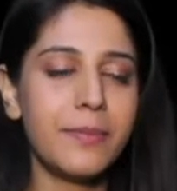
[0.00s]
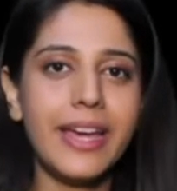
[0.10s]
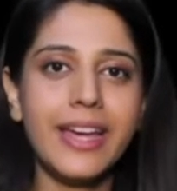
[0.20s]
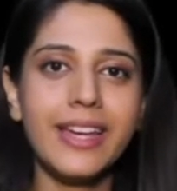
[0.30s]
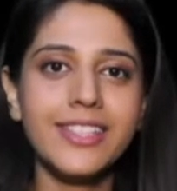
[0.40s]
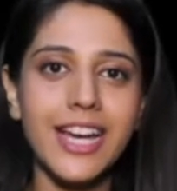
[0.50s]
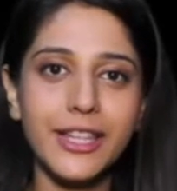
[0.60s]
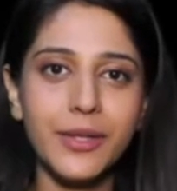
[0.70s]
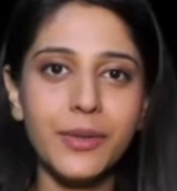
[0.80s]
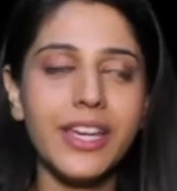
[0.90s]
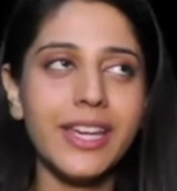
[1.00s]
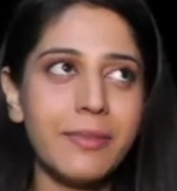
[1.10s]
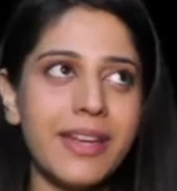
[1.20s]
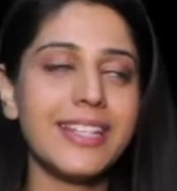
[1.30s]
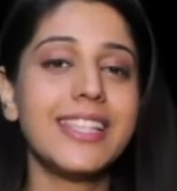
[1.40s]
मैं चाहती हूँ
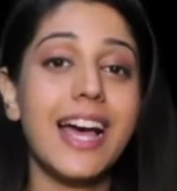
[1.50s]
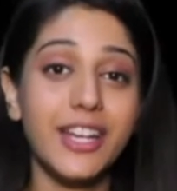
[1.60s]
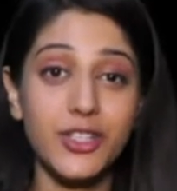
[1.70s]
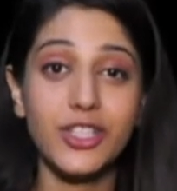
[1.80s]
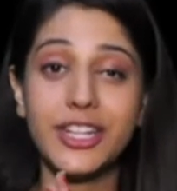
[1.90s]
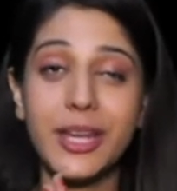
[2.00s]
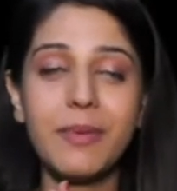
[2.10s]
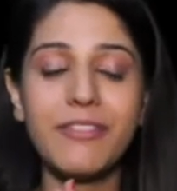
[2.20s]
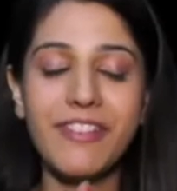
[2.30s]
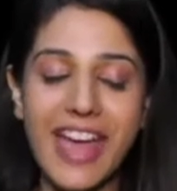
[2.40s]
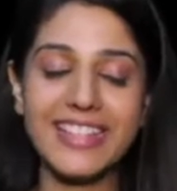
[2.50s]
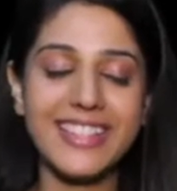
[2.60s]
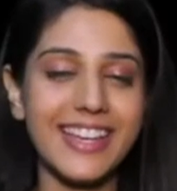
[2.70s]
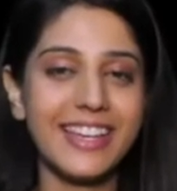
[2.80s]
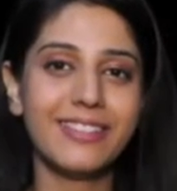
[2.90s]
कि मेरे सारे जितने भी
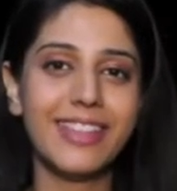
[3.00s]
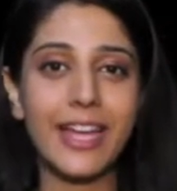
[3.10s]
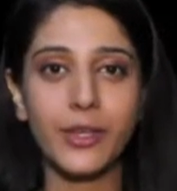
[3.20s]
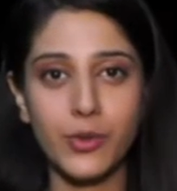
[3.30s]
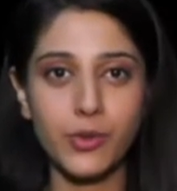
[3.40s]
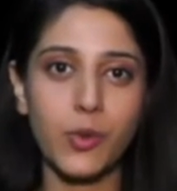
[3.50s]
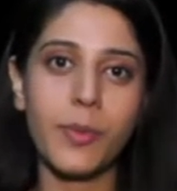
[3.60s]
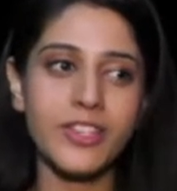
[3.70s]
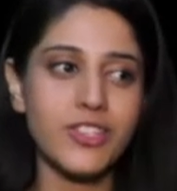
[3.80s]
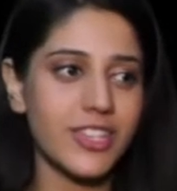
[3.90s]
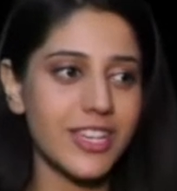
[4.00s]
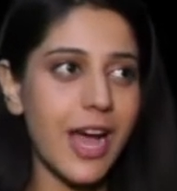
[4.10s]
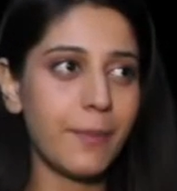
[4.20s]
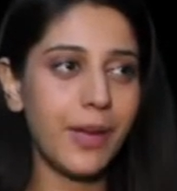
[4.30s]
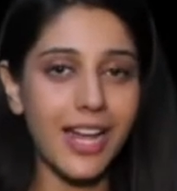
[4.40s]
फैंस हैं थैंक यू सो मच
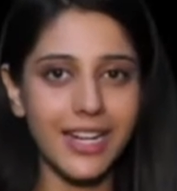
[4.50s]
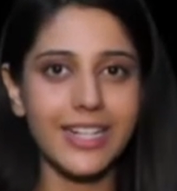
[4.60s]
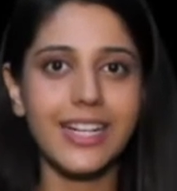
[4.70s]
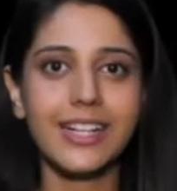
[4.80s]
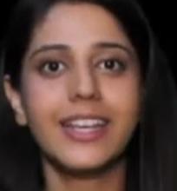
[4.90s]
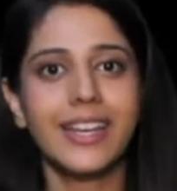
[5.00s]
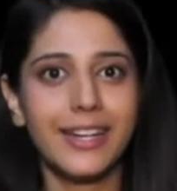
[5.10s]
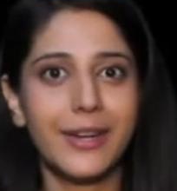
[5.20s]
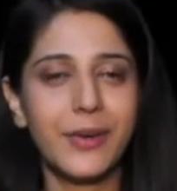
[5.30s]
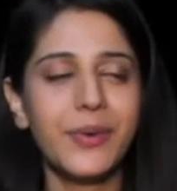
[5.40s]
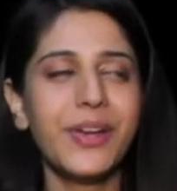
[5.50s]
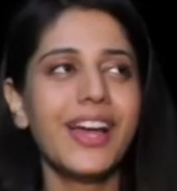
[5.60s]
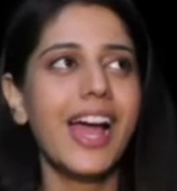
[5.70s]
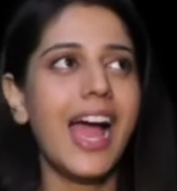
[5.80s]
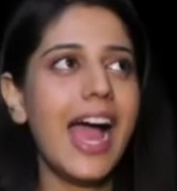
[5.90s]
कि आप काला टीका देख रहे हो
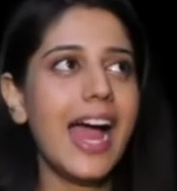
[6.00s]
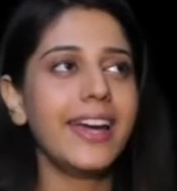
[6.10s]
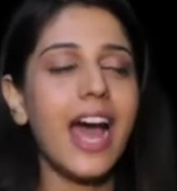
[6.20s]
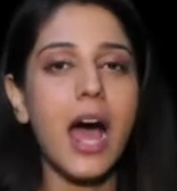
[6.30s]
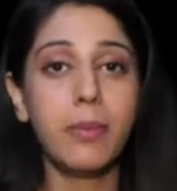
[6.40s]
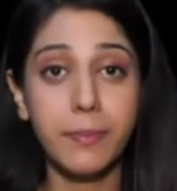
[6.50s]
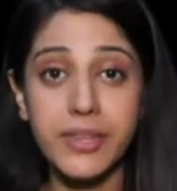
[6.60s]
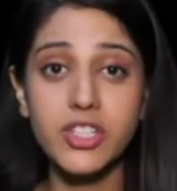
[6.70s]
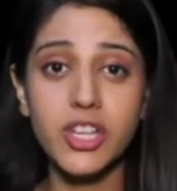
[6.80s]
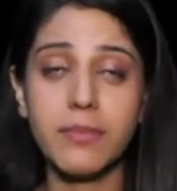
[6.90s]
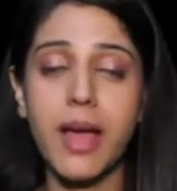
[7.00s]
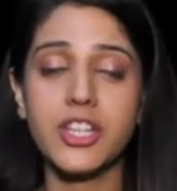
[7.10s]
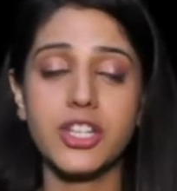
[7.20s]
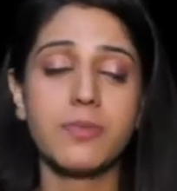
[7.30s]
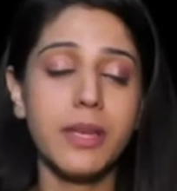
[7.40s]
एंड आप अपनी
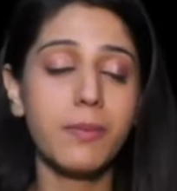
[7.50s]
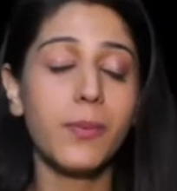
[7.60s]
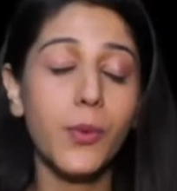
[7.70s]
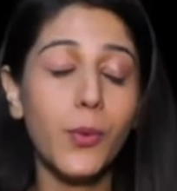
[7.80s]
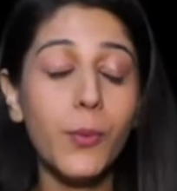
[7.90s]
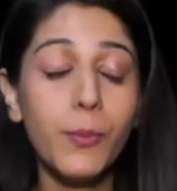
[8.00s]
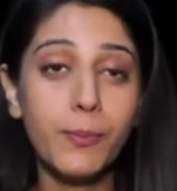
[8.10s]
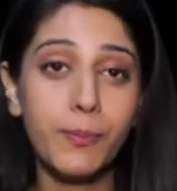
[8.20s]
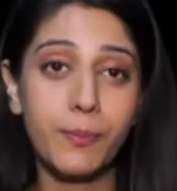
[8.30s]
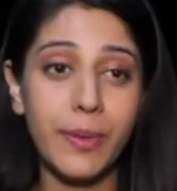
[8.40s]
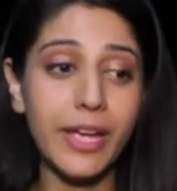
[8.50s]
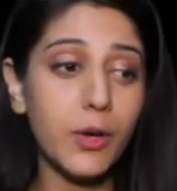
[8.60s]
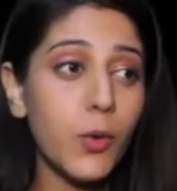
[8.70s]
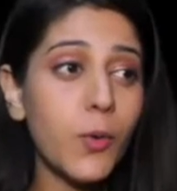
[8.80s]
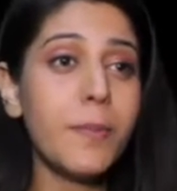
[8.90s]
जन्माष्टमी खूब पे
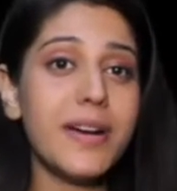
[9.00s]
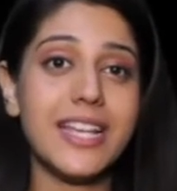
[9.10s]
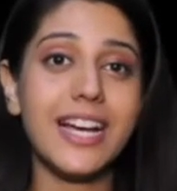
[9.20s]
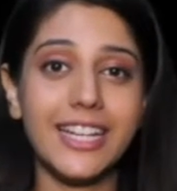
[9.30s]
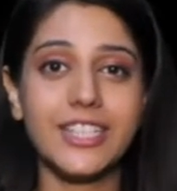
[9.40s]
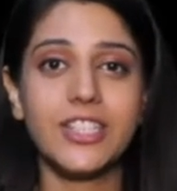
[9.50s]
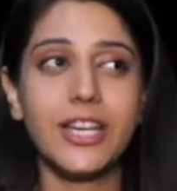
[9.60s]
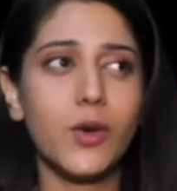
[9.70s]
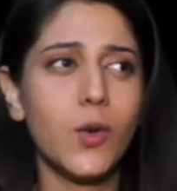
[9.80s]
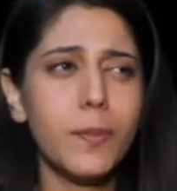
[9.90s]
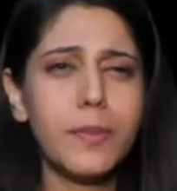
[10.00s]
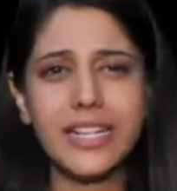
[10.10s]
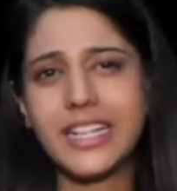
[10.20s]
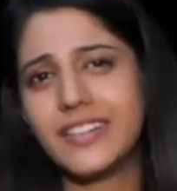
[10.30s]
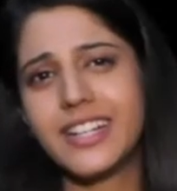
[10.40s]
खूब मज़ा कीजिए खूब
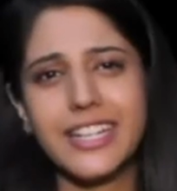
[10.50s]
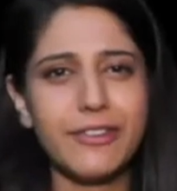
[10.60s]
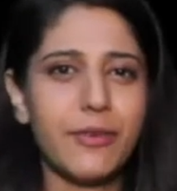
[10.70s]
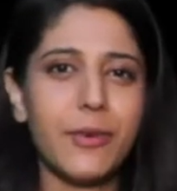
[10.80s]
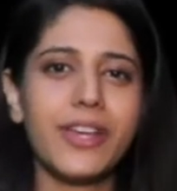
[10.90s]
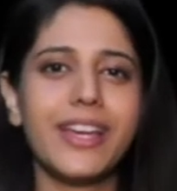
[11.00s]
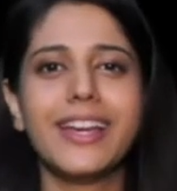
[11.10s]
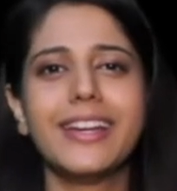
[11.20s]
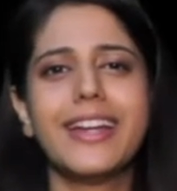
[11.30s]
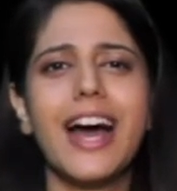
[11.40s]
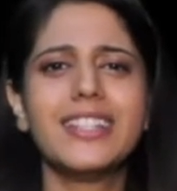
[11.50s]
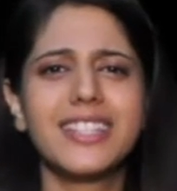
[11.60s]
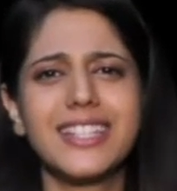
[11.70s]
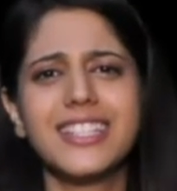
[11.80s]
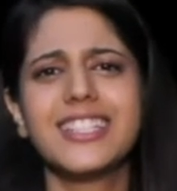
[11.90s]
मटकी वटकी फोड़िए
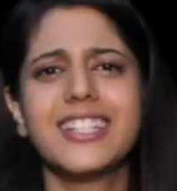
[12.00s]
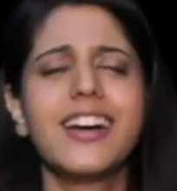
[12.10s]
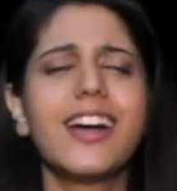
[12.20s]
डांस कीजिए